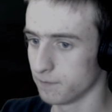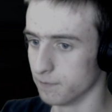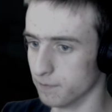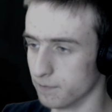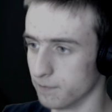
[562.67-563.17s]

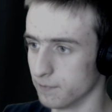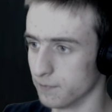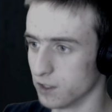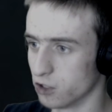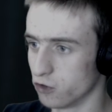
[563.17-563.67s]

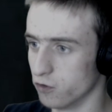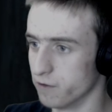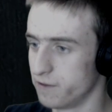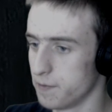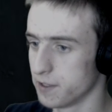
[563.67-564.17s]
Hm, schön.
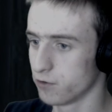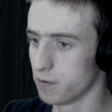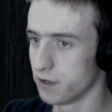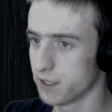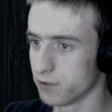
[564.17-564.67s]
Vier
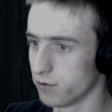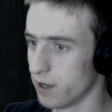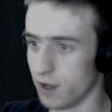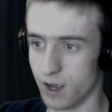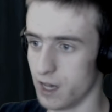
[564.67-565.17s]
Pistolenmunition.
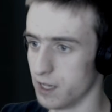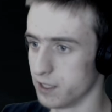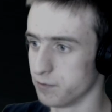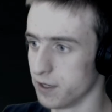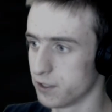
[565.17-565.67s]

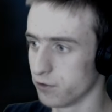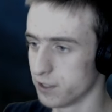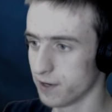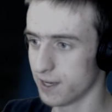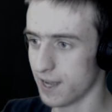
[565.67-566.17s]
Also Munition
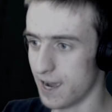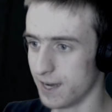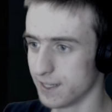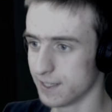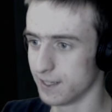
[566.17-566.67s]
ist wirklich
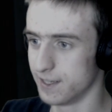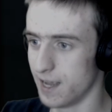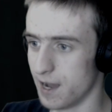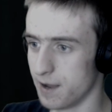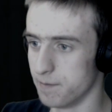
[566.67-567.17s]
eins
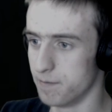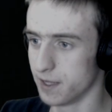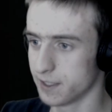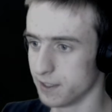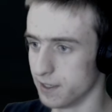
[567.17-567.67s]
der
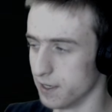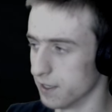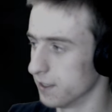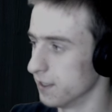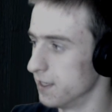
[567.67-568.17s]
besten
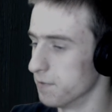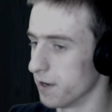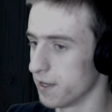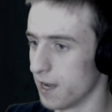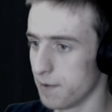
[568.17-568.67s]
Dinge, die
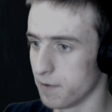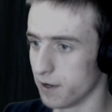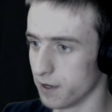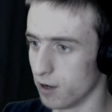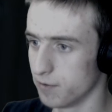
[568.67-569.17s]
man hier haben
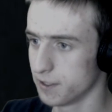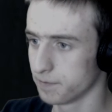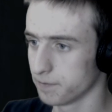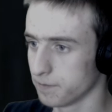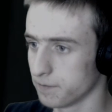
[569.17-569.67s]
kann, glaube ich.
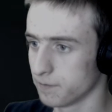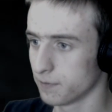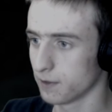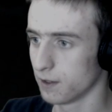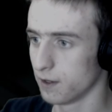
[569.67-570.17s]

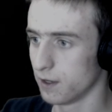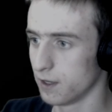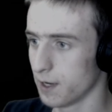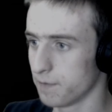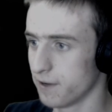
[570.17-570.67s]

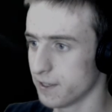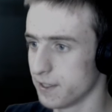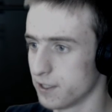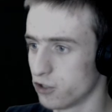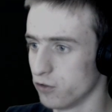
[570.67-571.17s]
Gibt fast
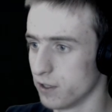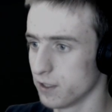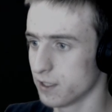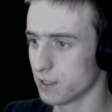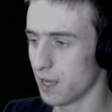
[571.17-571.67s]
nichts
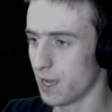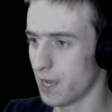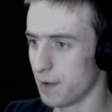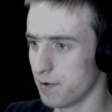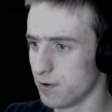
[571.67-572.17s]
Schöneres.
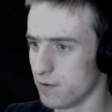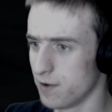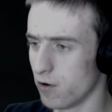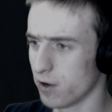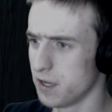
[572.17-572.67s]
Aber
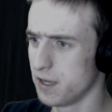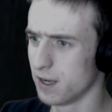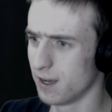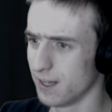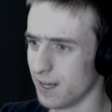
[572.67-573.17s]
irgendwie auch
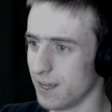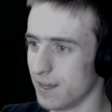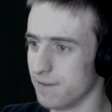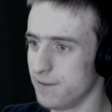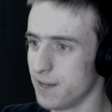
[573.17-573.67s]
hier
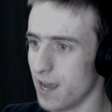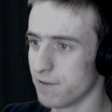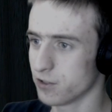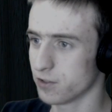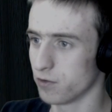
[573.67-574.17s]
wieder
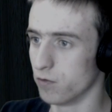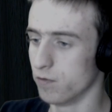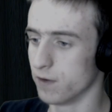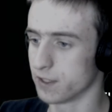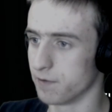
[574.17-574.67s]
etwas...
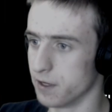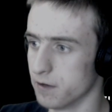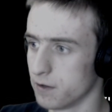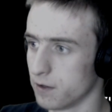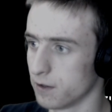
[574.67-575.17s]
Oh, was haben wir hier?
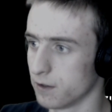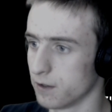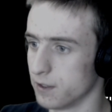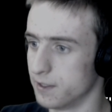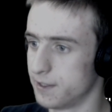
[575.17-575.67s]

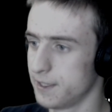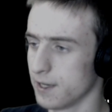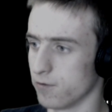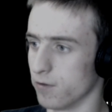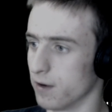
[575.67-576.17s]

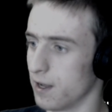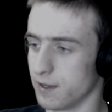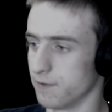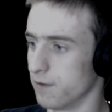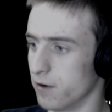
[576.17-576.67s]
Sicherung.
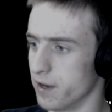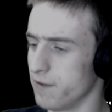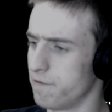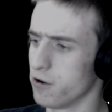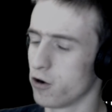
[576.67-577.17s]
Oh ne,
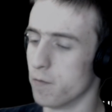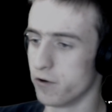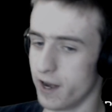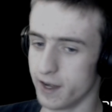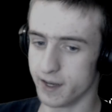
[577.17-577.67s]
wie viele
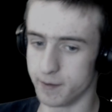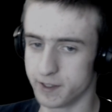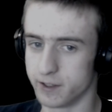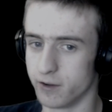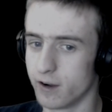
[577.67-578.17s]
Komponenten gibt
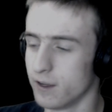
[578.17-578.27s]
es noch?